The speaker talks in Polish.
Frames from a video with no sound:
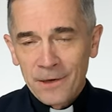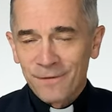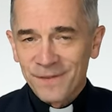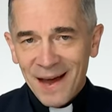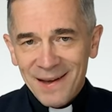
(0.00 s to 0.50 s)

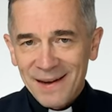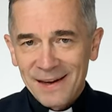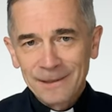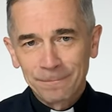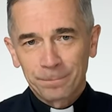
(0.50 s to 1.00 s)

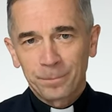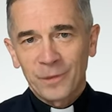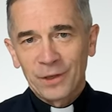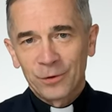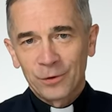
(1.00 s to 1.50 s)
Wiara
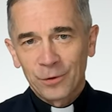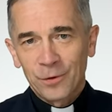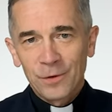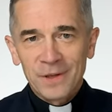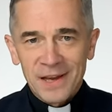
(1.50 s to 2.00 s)

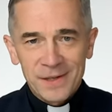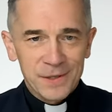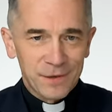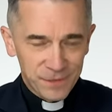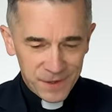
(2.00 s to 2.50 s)
to
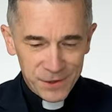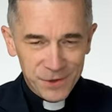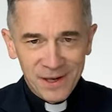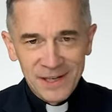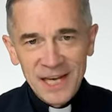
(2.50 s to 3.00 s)
jest w
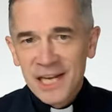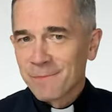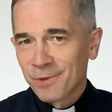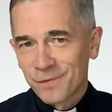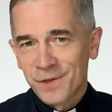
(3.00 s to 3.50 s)
sensie
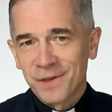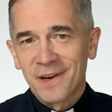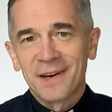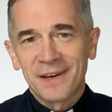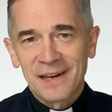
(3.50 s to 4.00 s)
religijnym
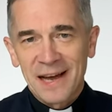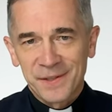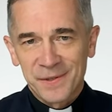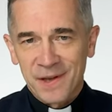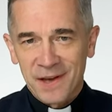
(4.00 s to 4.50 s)
oczywiście
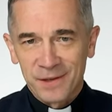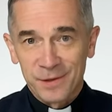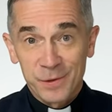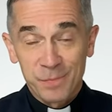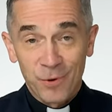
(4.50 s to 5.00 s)
relacja
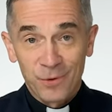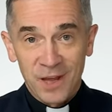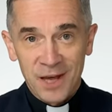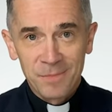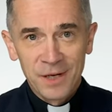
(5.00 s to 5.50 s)
z
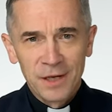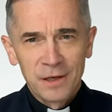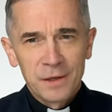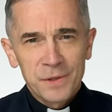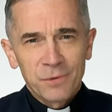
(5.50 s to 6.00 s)
Bogiem,
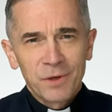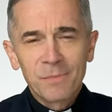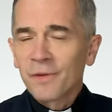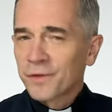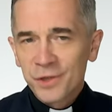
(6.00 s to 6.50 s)
z
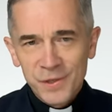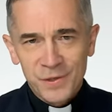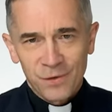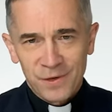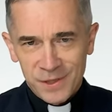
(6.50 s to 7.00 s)
którym
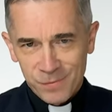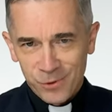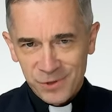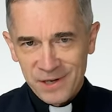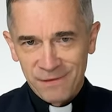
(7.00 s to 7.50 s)
wszystko jest
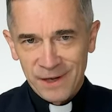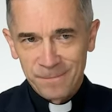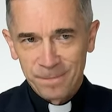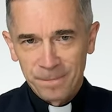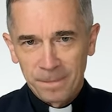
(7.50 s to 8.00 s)
możliwe.
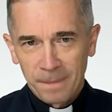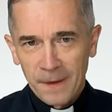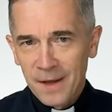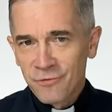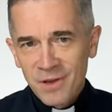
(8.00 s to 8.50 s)

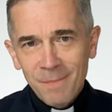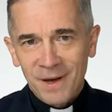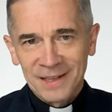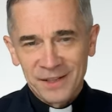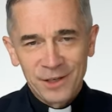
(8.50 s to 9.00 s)
Nie
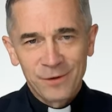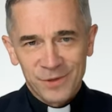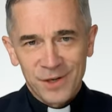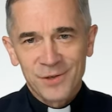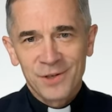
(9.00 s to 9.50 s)
ma dla niego
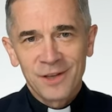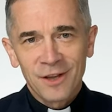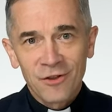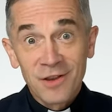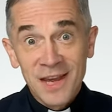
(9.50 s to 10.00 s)
rzeczy
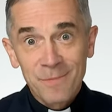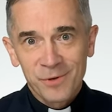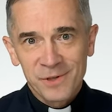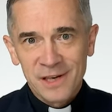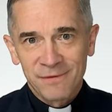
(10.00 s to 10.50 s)

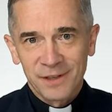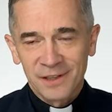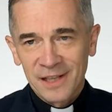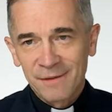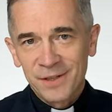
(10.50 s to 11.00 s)

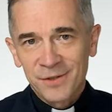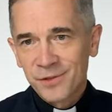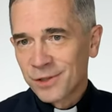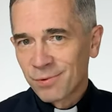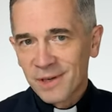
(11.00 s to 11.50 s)
niemożliwych, nawet
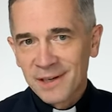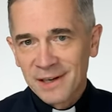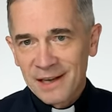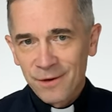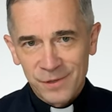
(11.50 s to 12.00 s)
rzeczy, które nie
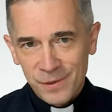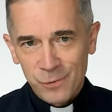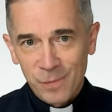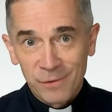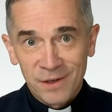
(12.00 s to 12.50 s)
kleją się
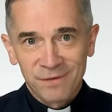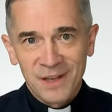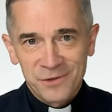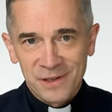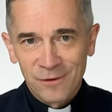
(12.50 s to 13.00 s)
zupełnie w
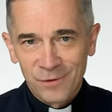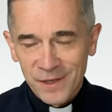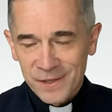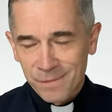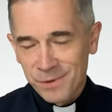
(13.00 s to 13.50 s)
naszej
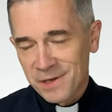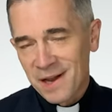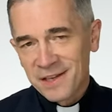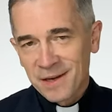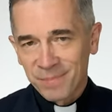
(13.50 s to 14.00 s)
logice myślenia,